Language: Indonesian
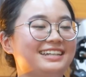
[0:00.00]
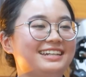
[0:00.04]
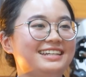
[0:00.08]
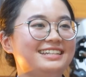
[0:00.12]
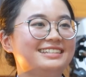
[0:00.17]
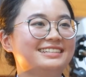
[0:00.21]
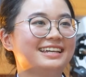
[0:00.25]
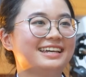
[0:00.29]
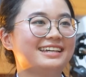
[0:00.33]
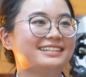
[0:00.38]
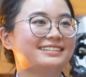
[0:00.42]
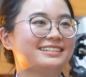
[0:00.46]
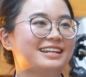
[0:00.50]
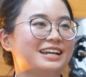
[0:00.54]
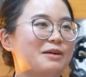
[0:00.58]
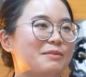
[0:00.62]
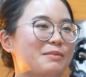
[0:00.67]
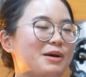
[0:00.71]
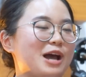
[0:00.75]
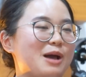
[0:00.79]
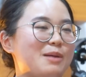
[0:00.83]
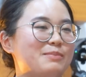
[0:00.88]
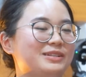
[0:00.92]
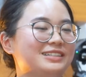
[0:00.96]
ini saya sedang
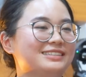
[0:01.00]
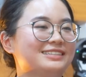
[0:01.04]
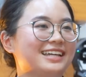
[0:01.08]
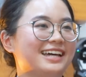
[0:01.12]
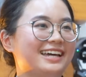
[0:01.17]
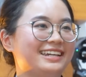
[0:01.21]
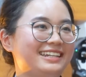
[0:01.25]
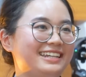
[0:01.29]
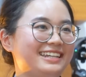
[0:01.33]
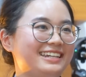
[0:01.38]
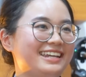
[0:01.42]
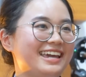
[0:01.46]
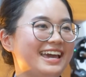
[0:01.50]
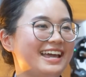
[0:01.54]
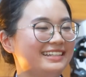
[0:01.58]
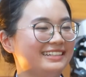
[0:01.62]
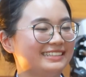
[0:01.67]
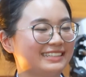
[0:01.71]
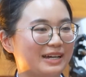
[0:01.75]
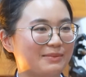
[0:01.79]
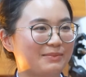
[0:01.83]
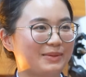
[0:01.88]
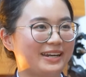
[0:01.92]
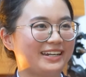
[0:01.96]
mengambil studi di
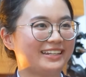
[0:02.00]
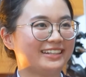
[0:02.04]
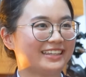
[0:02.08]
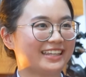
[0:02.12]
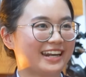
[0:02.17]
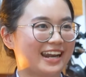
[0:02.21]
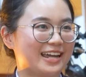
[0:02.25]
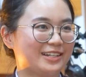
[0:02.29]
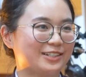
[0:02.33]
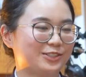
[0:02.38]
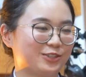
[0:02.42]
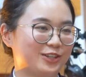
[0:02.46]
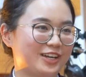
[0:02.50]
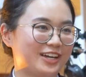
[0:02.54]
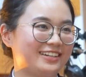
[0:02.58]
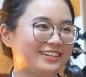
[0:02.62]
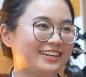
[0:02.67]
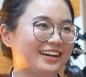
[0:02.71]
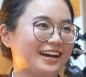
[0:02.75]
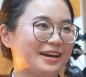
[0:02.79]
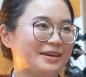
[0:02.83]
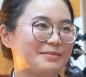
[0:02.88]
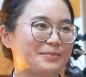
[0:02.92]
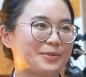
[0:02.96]
Elizabeth International
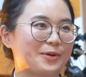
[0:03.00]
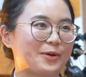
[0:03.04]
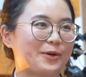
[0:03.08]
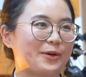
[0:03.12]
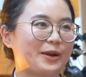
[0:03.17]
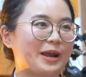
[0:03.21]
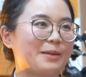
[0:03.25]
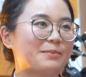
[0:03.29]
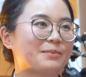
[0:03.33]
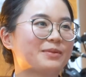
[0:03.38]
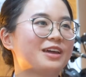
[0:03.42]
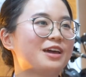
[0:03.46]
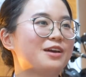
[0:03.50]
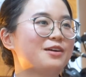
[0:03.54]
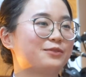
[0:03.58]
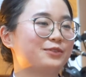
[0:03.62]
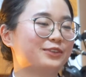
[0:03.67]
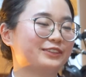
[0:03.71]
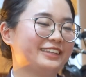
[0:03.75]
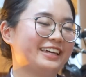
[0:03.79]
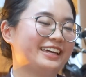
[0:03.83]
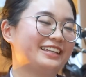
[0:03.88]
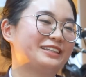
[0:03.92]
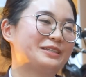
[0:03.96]
dengan program
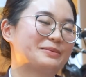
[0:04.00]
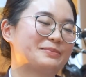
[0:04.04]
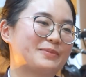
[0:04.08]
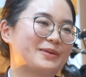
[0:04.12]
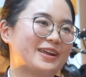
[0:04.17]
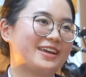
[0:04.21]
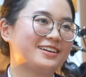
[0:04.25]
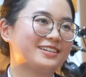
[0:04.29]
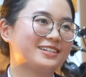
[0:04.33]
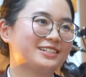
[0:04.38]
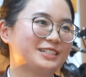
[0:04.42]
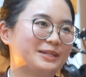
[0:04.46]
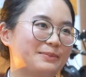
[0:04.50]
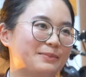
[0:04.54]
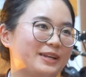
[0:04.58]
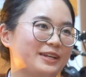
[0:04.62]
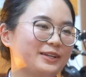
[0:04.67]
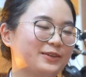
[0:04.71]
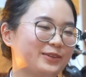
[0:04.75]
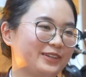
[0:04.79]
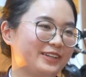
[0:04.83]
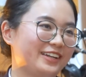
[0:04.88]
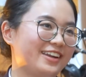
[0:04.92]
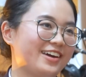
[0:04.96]
Food Entrepreneurship
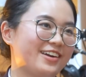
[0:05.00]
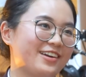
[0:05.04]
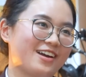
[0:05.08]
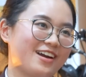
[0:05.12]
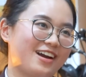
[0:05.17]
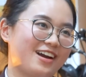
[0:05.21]
and Culinary